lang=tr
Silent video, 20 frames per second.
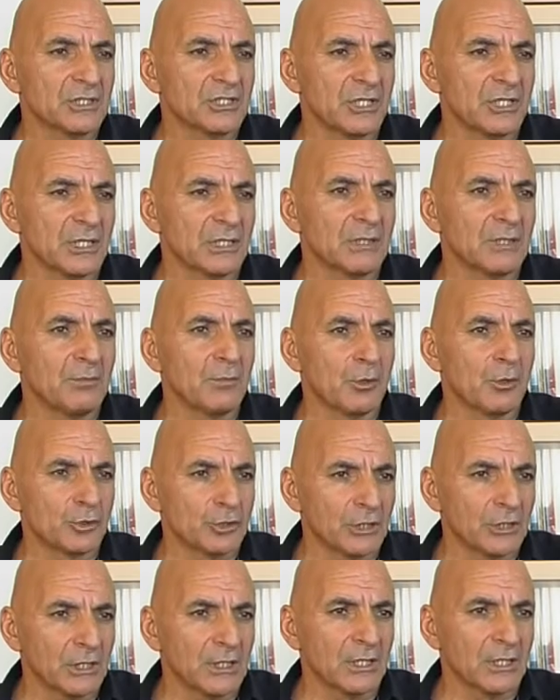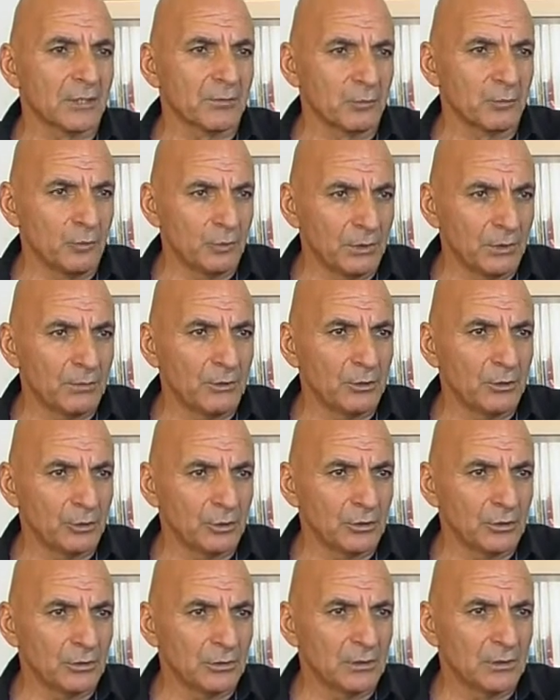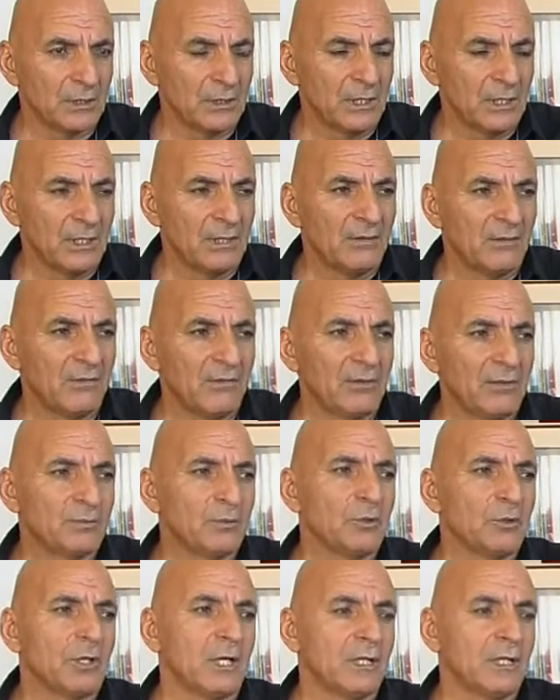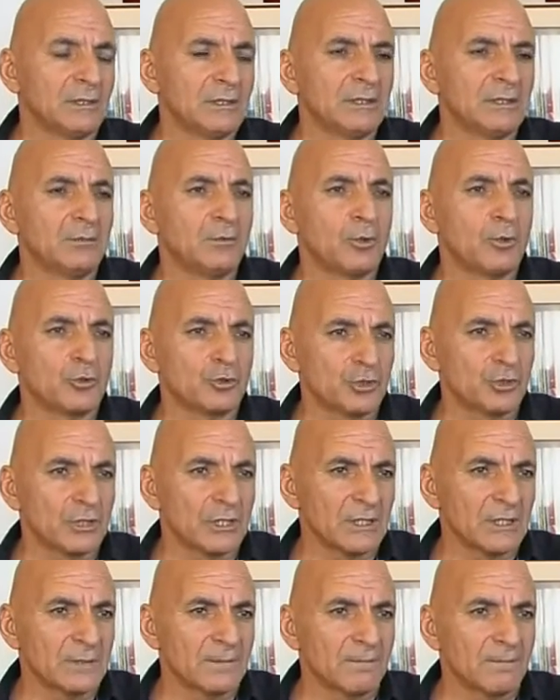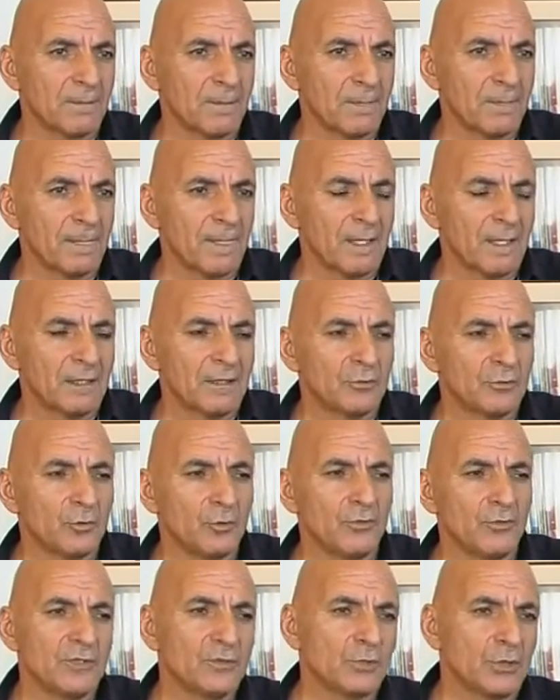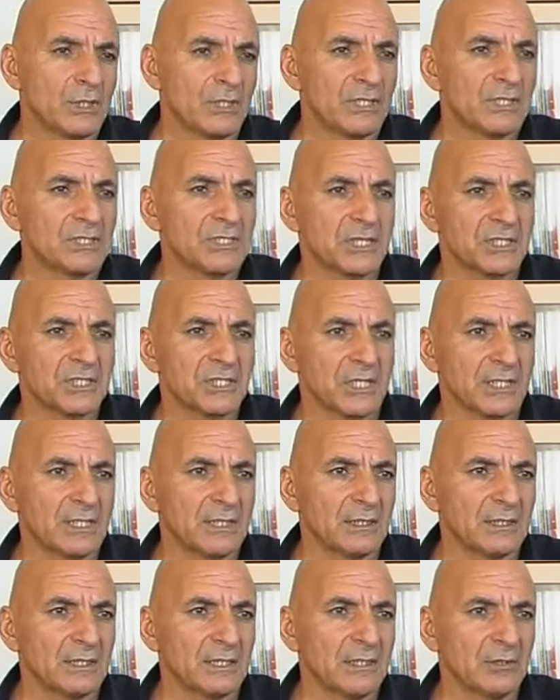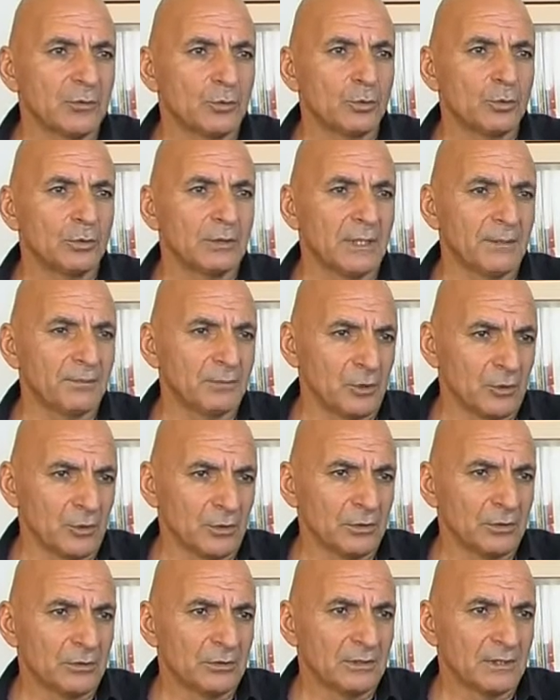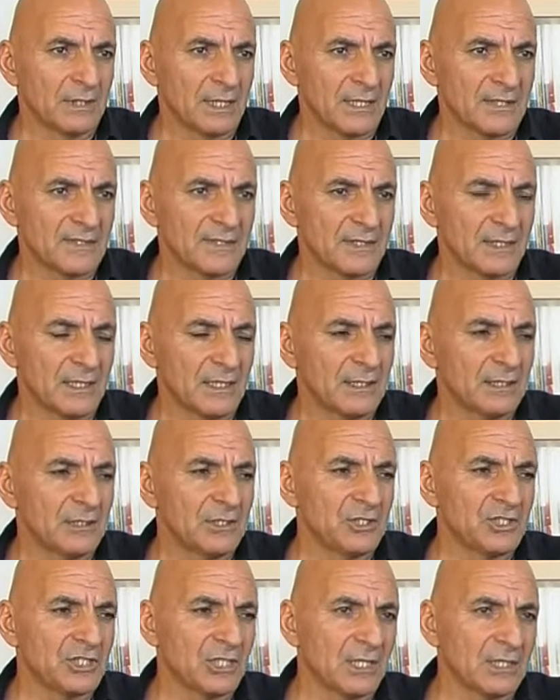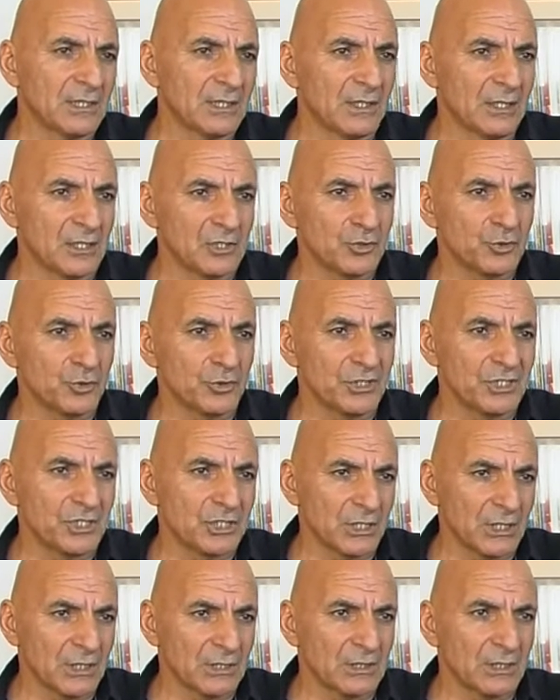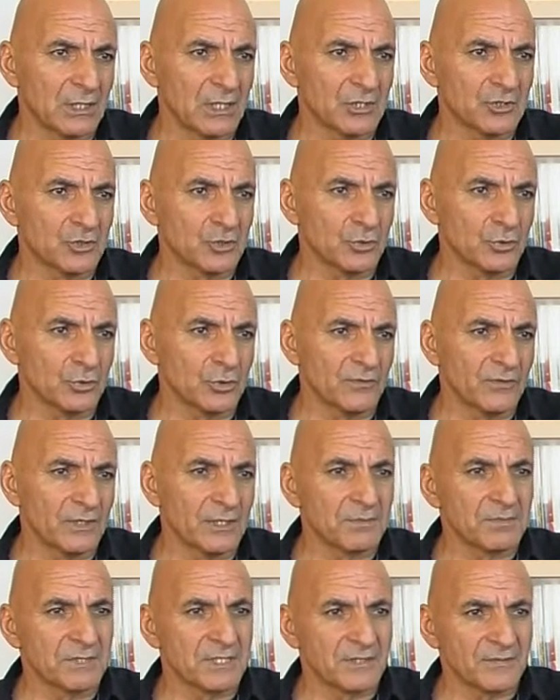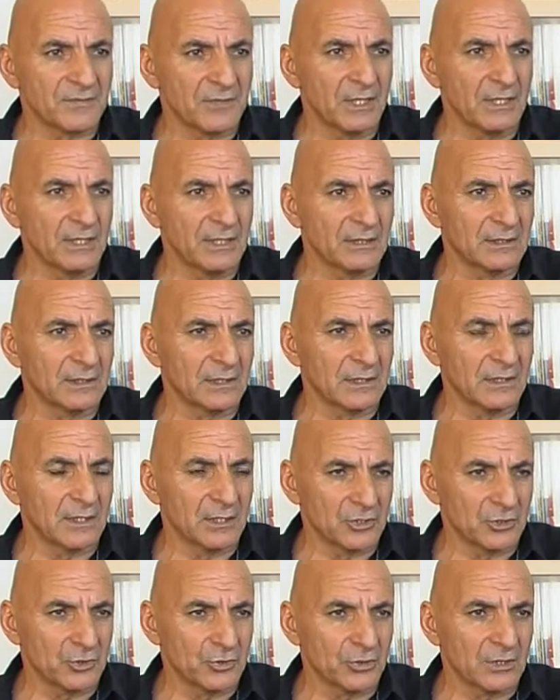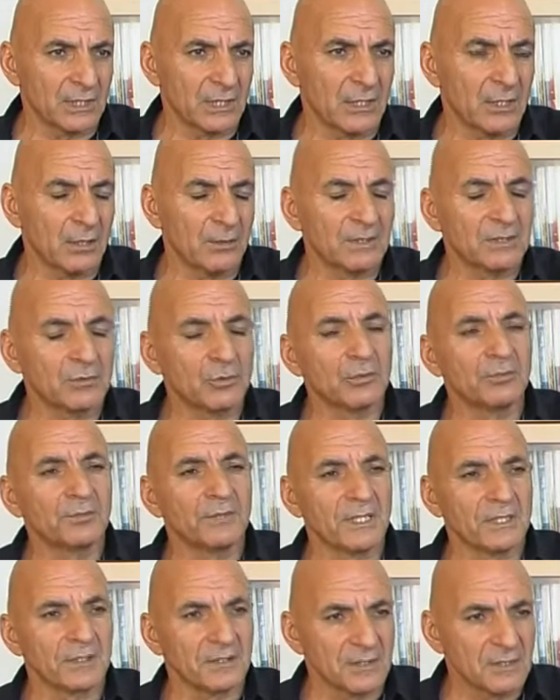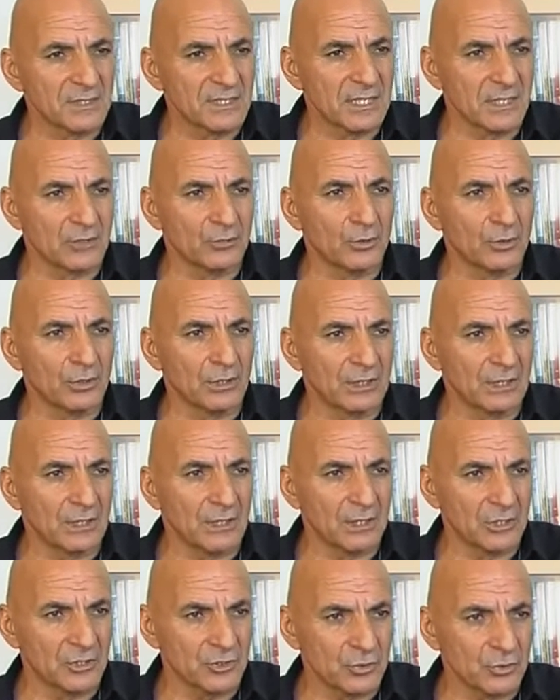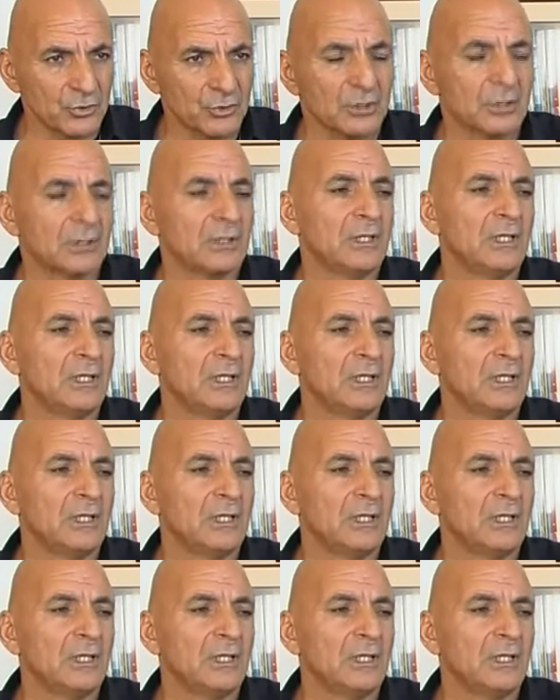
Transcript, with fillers: dışarıdan borçlanarak büyüyebiliyor ve bu aldığı borcu da döviz üretecek şekilde kullanmıyor. Tersine içeride harcıyor, inşaata harcıyor, verimsiz faaliyetlere harcıyor, rekabet olmayan sektörlere harcıyor.